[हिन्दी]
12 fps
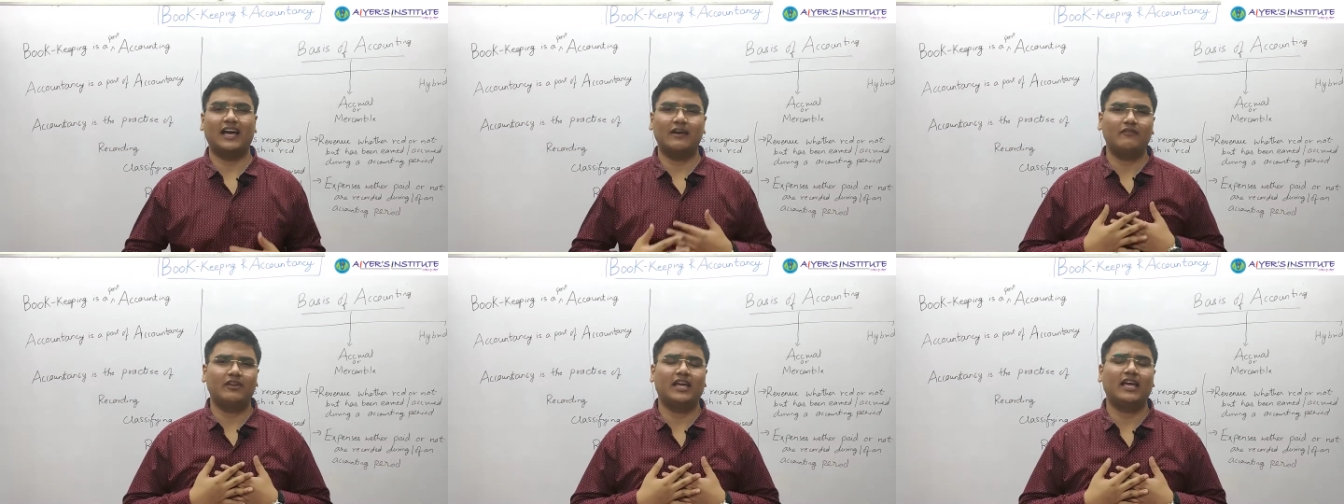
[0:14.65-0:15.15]
आई
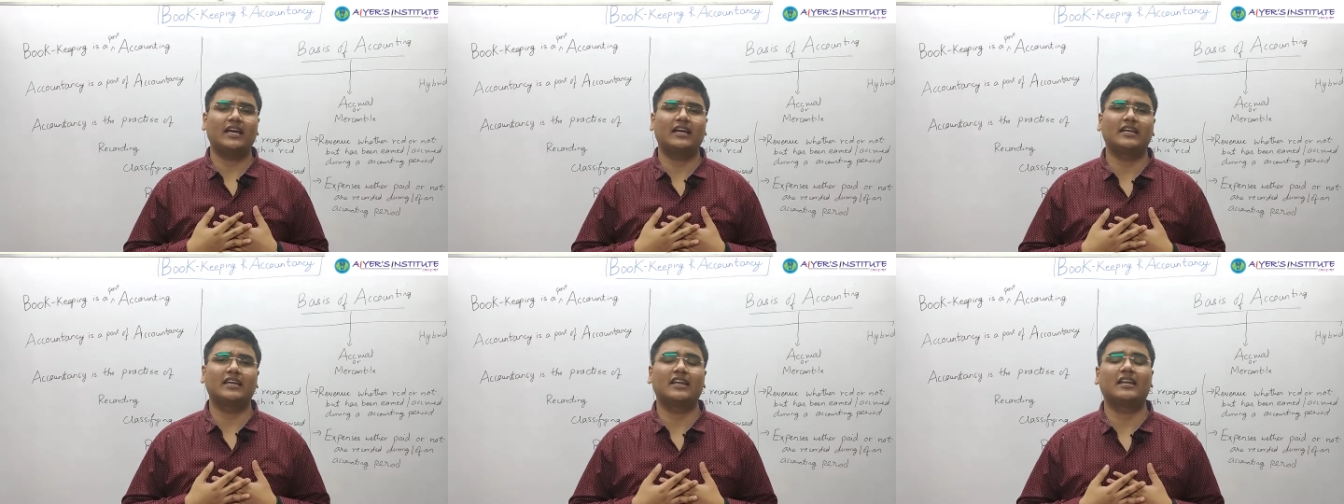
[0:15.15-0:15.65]
एम विनायक
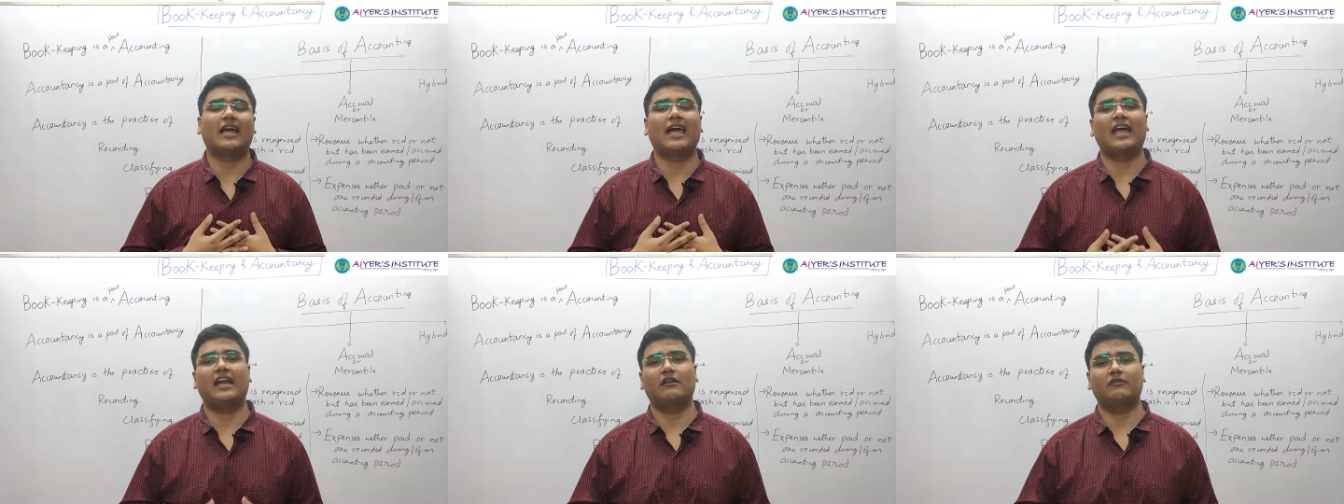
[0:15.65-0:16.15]
अय्यर
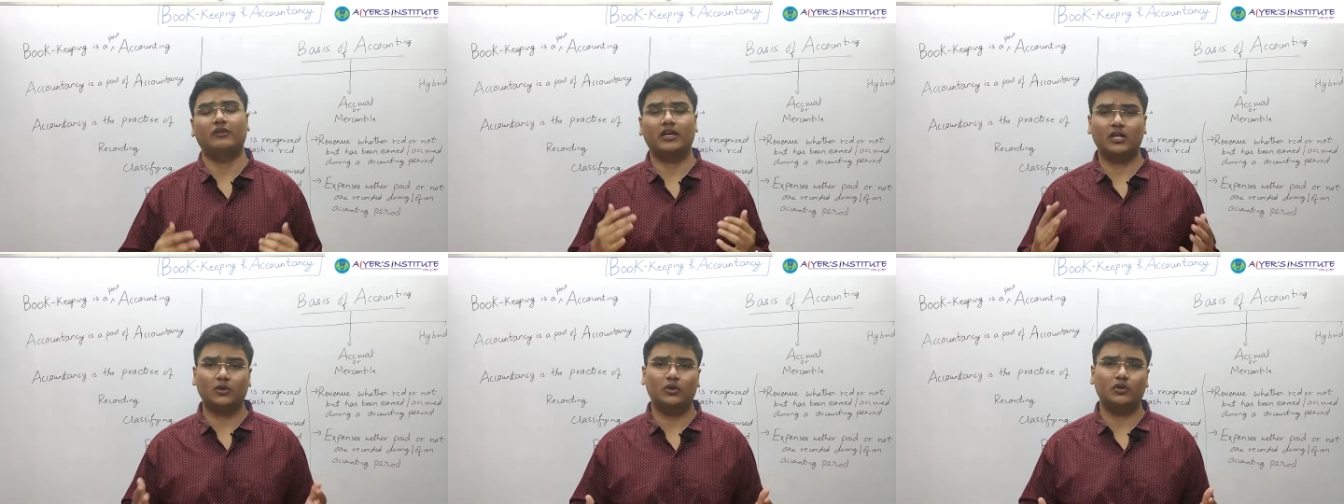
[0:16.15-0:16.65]
एंड वी
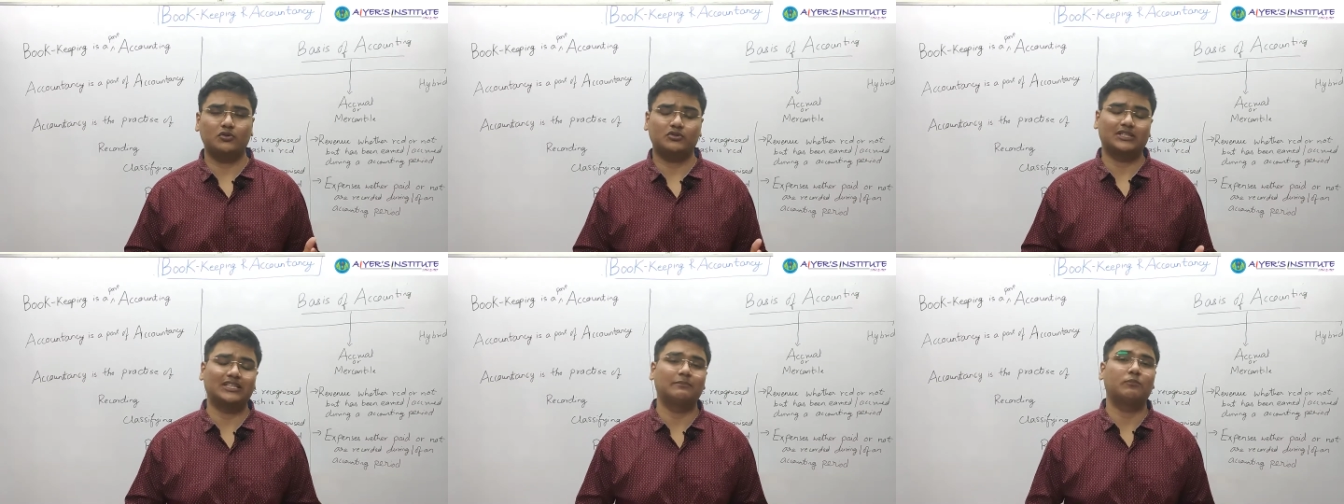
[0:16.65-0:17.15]
आर गोइंग टू
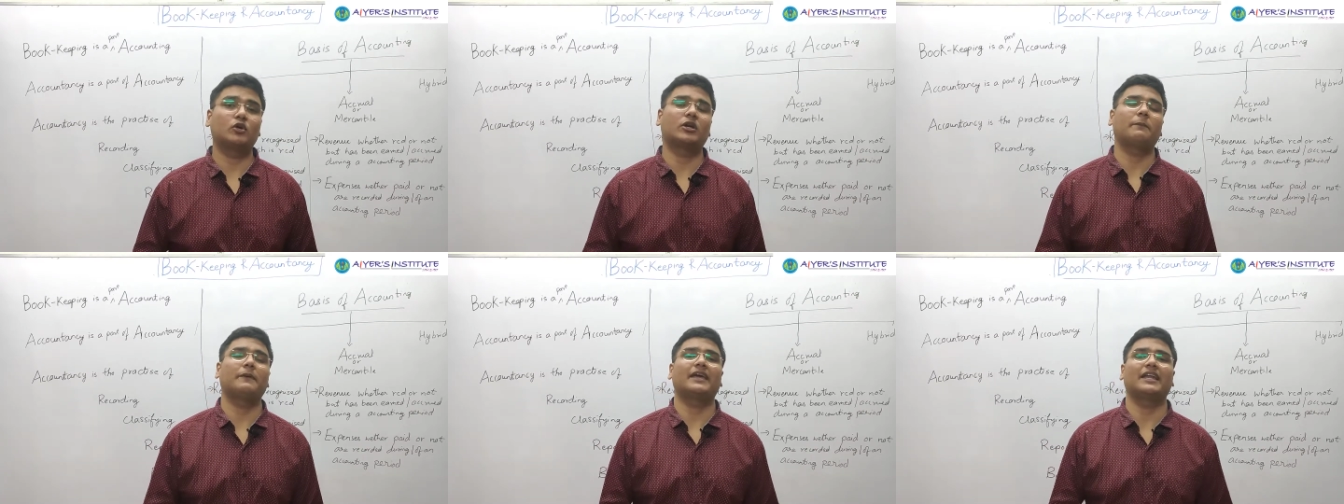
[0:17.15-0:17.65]
स्टडी बुक
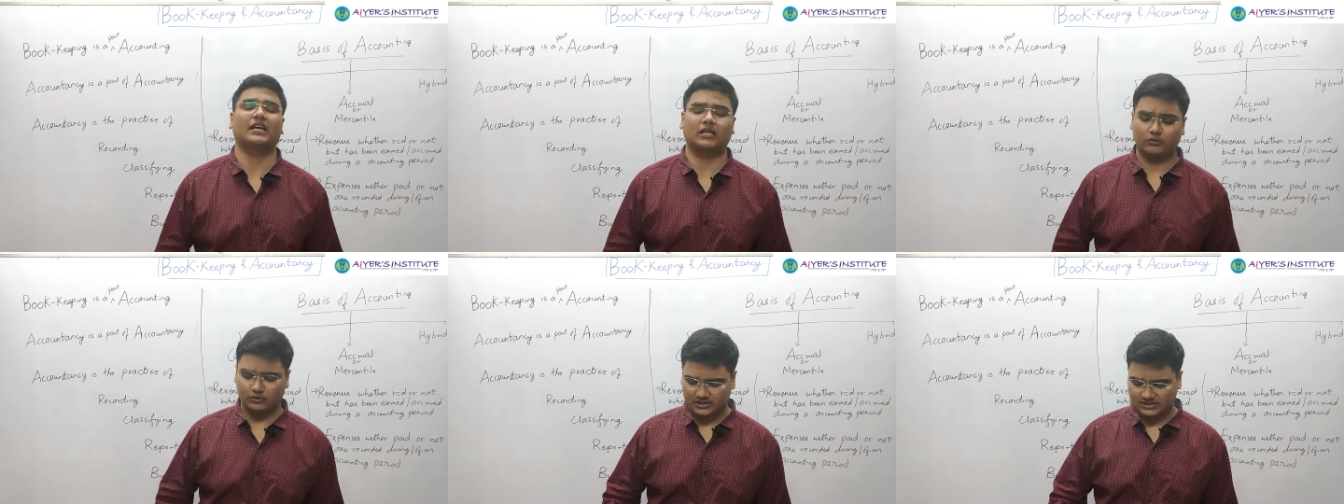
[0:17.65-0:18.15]
कीपिंग एंड
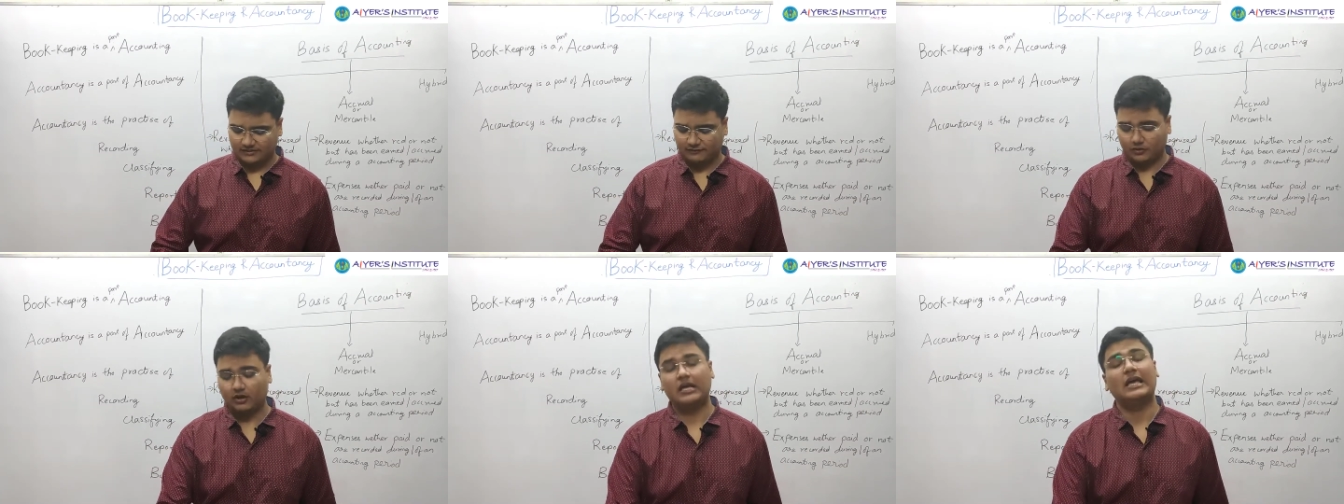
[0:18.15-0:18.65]
अकाउंटेंसी
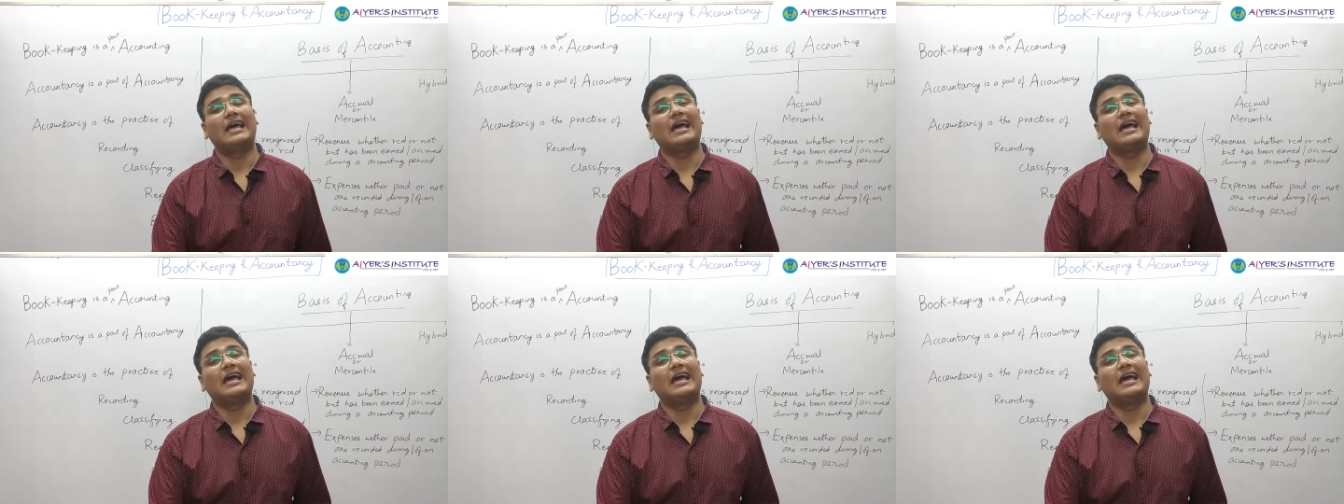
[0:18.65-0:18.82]
फॉर